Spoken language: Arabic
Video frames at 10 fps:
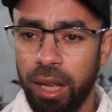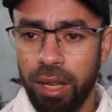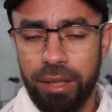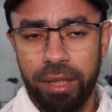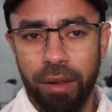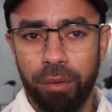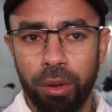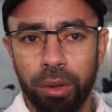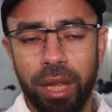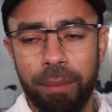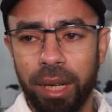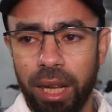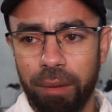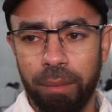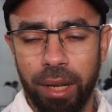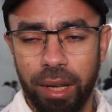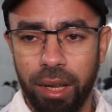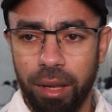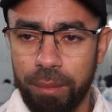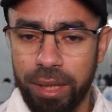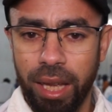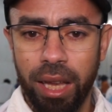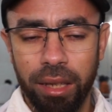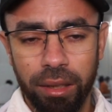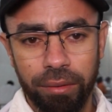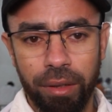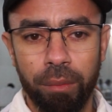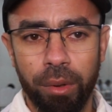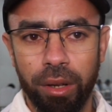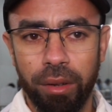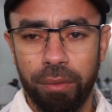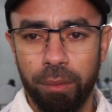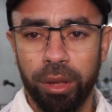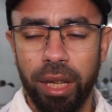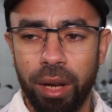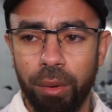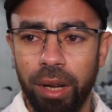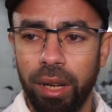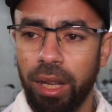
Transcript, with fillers: استافدوا الثمن كان مزيان في المتناول